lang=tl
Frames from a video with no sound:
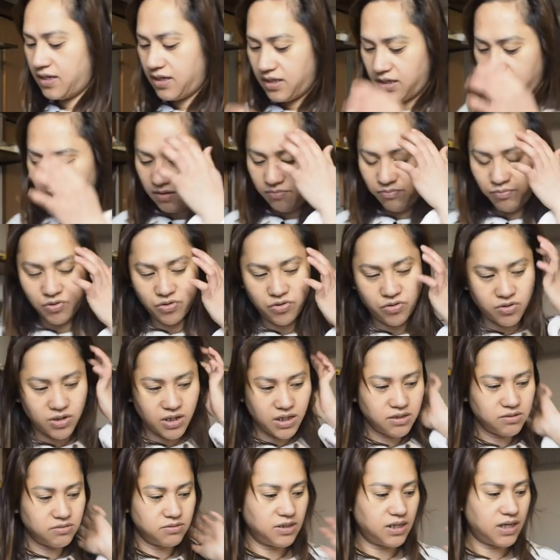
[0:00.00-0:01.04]
Yan po yung
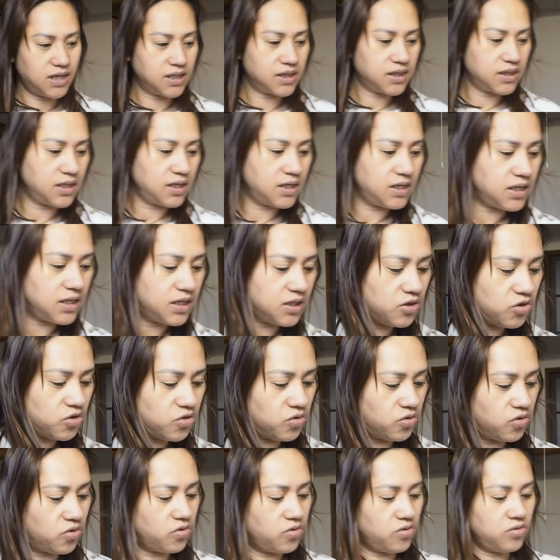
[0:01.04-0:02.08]
ano natin.
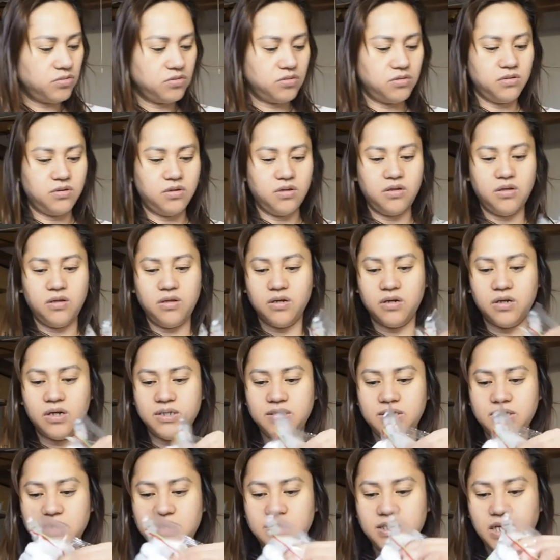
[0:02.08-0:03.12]
Ito,
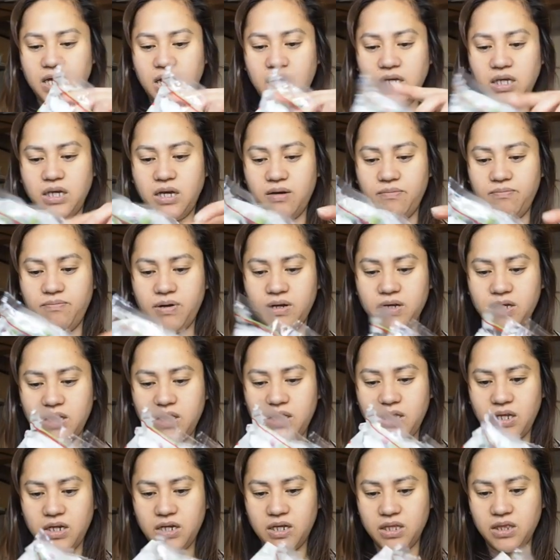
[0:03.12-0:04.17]
kasi sayang pag
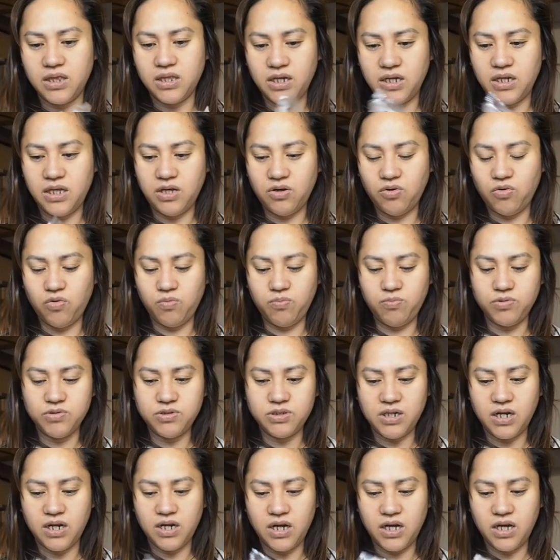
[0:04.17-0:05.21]
hindi natin
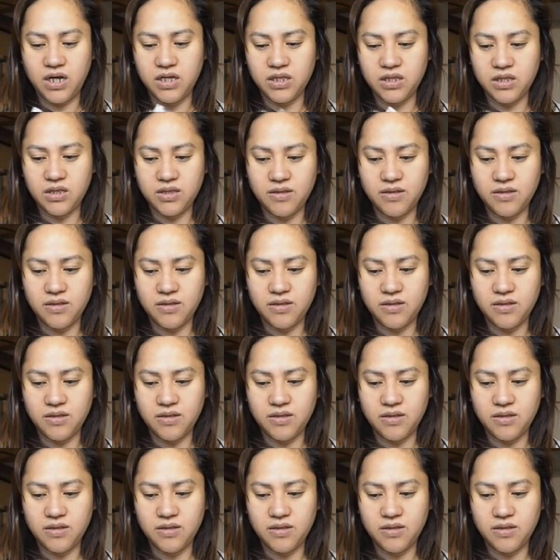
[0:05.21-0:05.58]
iubos lahat.